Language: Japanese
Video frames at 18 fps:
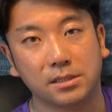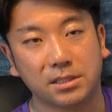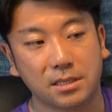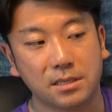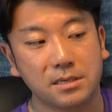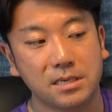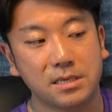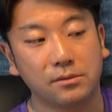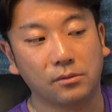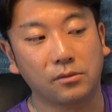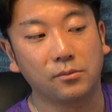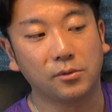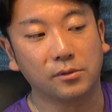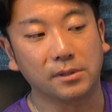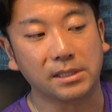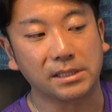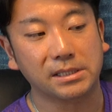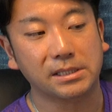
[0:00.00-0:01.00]
していると
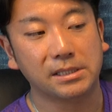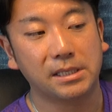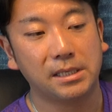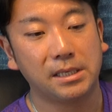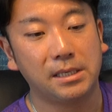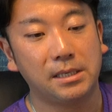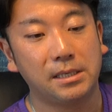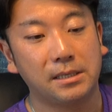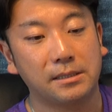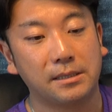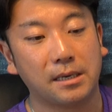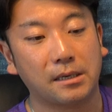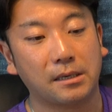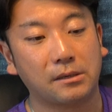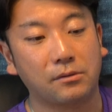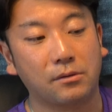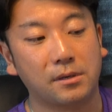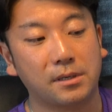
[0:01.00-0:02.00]
思うんです。だ
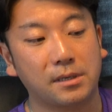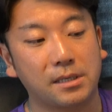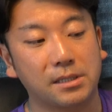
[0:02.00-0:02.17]
からこれに